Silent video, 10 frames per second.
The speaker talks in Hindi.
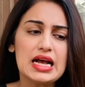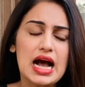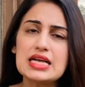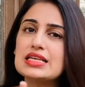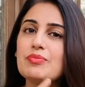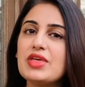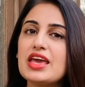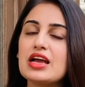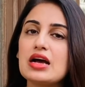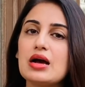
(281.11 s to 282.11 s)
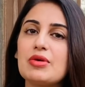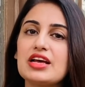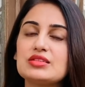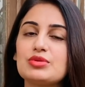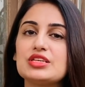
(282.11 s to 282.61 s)
खास साहब ने एक
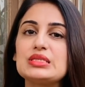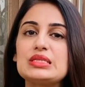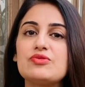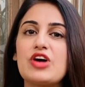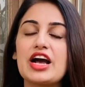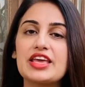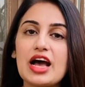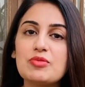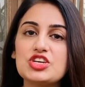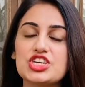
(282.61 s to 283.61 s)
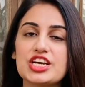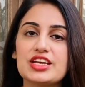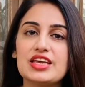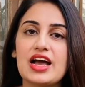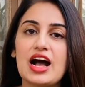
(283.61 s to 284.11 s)
बड़ा जबरदस्त वाक्य भी शेयर
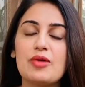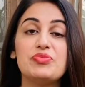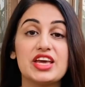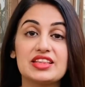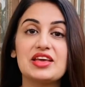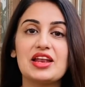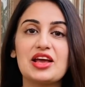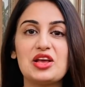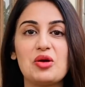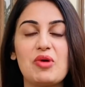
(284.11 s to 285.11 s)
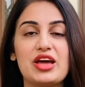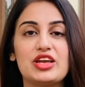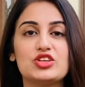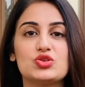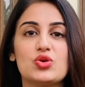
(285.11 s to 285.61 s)
किया आप देखते हैं ना कि
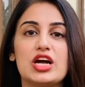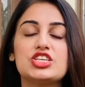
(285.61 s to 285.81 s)
हमारे जो